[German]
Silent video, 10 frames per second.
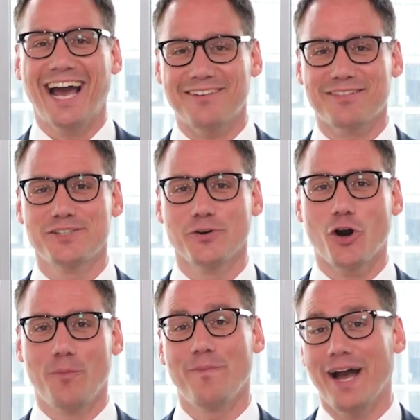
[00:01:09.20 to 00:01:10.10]
Herzlich
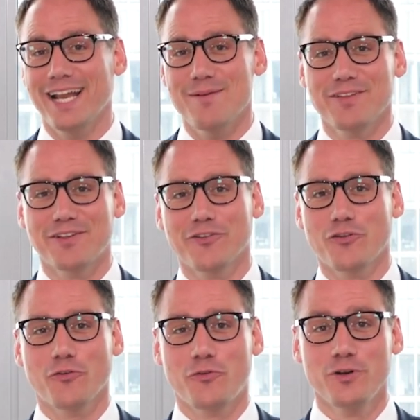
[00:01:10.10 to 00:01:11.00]
willkommen. Mein Name ist
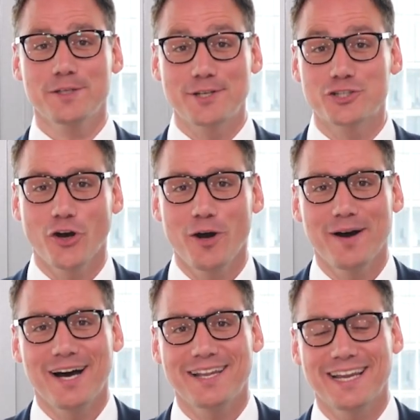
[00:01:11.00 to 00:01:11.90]
Christoph Jun, ich bin
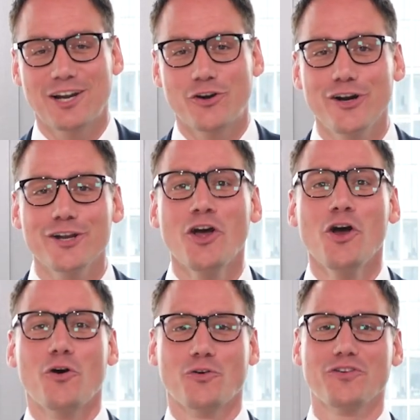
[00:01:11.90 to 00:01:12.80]
Steuerberater in Köln
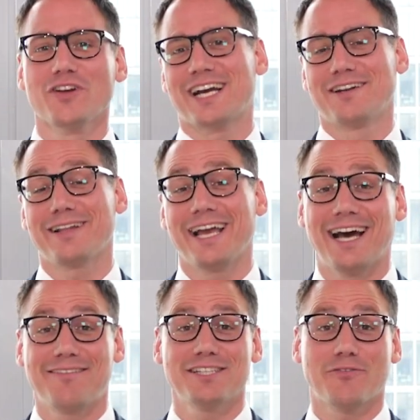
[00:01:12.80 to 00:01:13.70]
und unsere
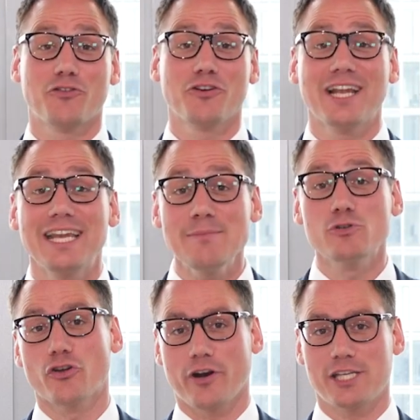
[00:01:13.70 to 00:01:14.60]
Kanzlei hat sich auf das
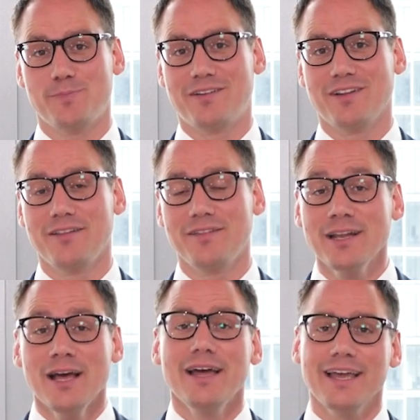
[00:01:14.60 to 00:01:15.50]
Unternehmenssteuerrecht
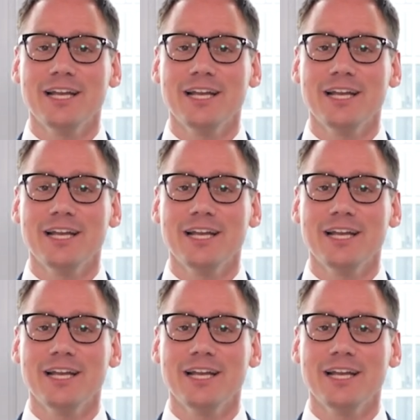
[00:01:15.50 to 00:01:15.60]
spezialisiert,